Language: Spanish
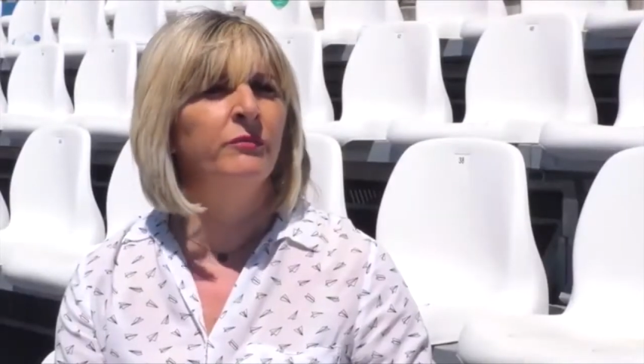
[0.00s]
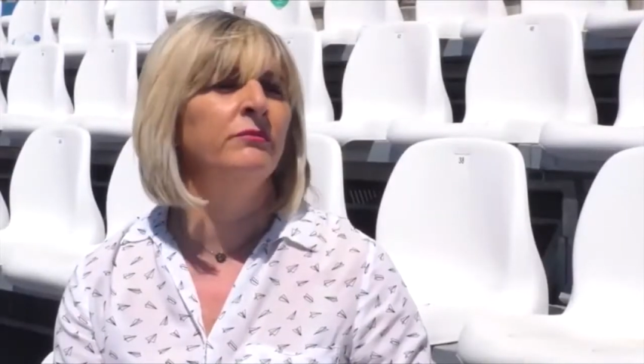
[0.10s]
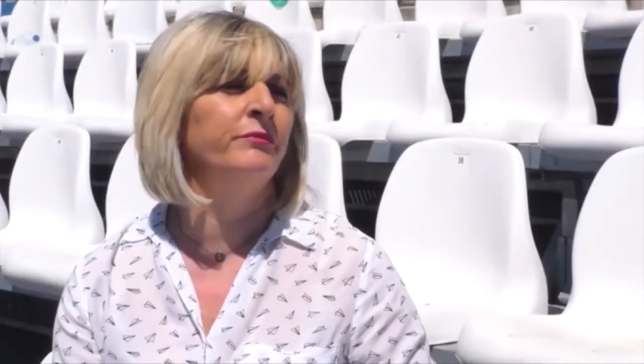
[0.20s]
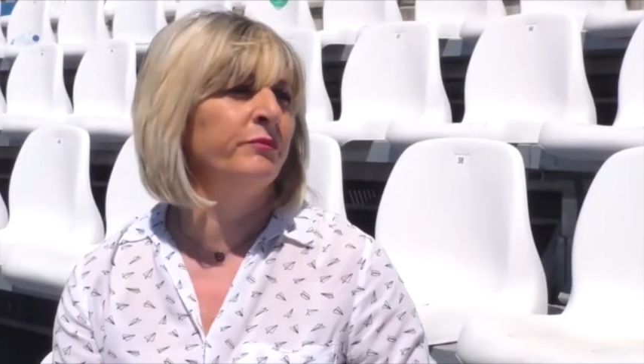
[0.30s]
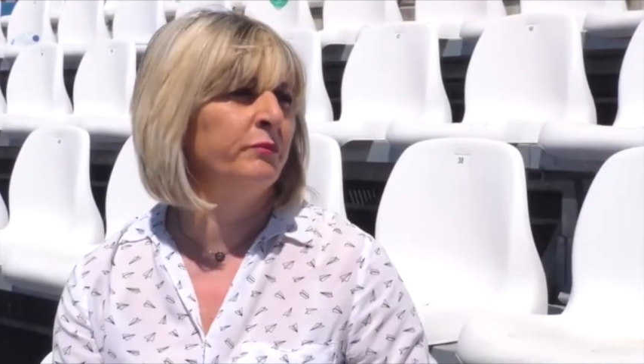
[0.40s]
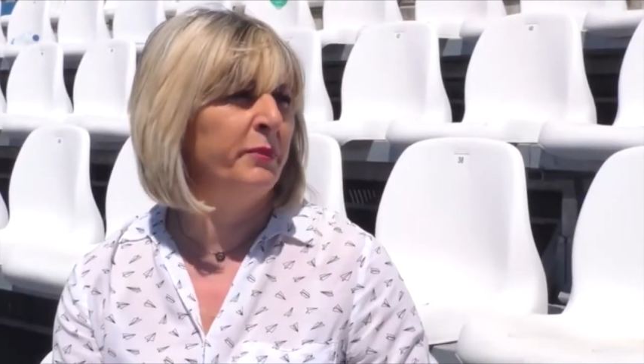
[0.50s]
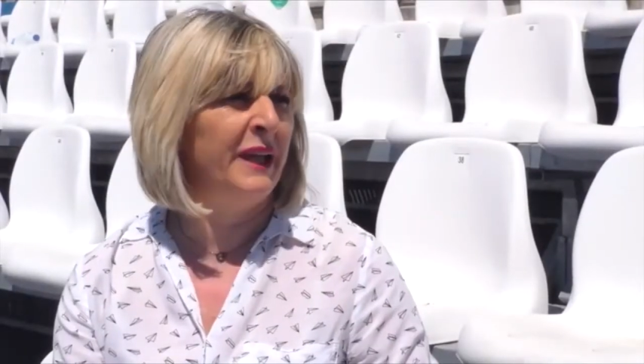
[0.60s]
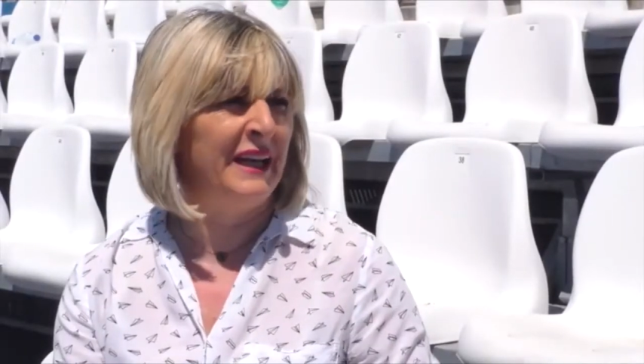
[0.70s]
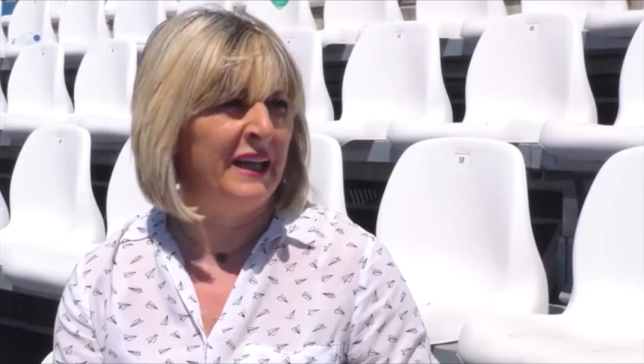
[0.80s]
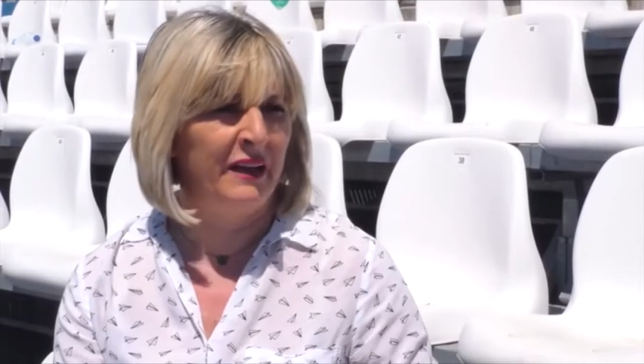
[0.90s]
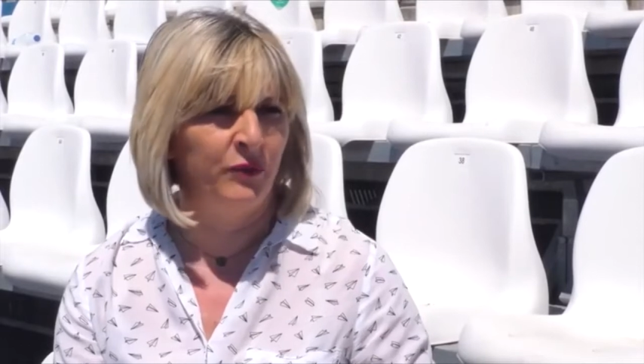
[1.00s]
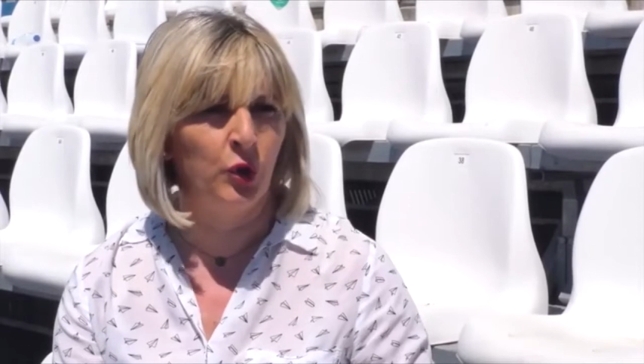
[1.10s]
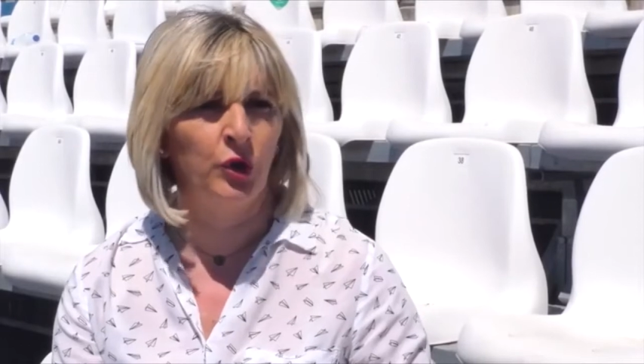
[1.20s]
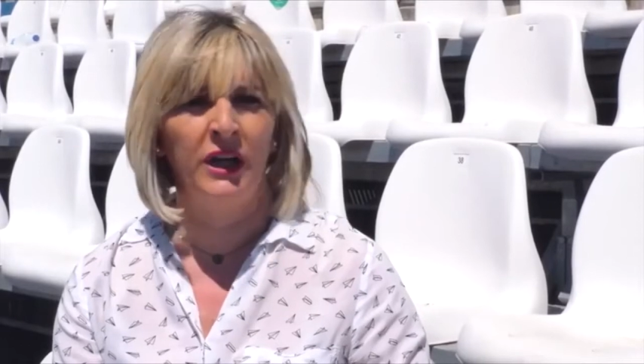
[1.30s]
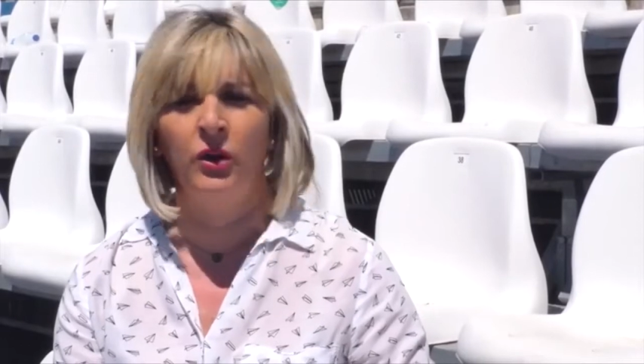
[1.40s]
mm, peleando
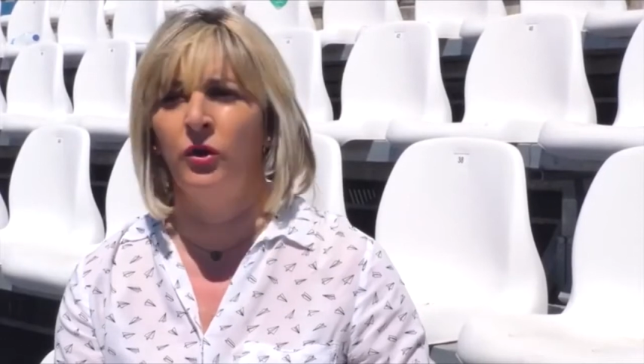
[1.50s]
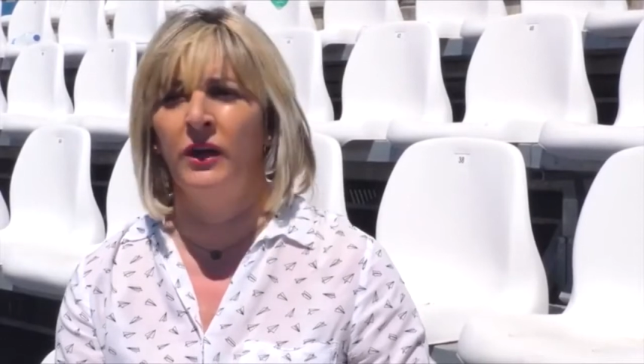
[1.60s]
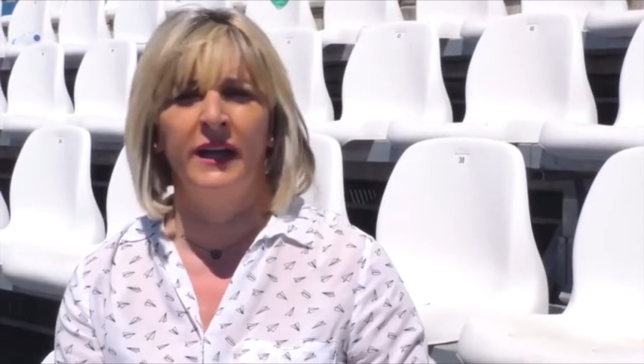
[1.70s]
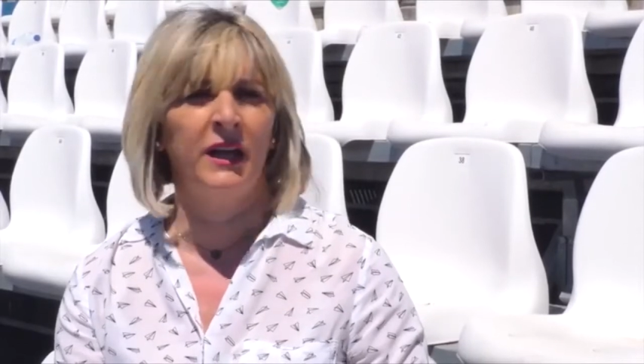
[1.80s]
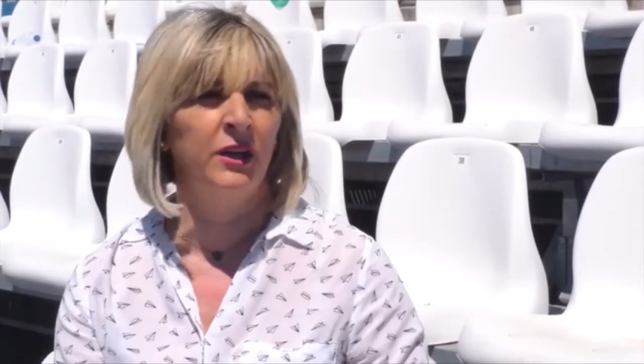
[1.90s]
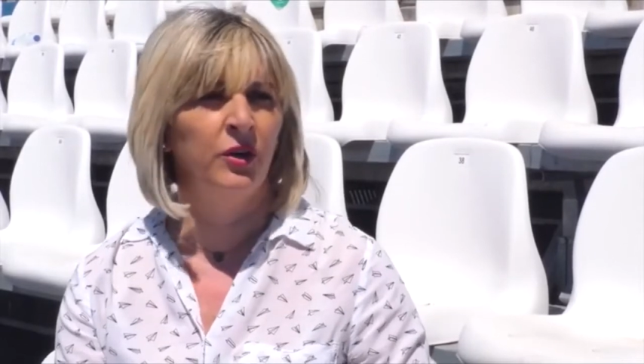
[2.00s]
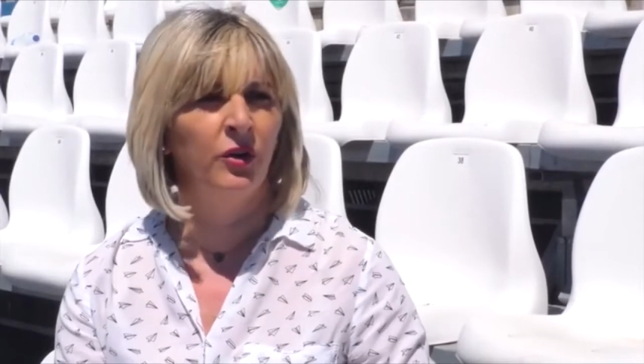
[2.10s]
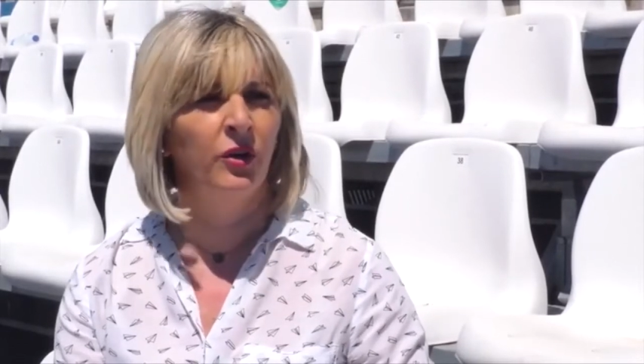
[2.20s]
con el colegio,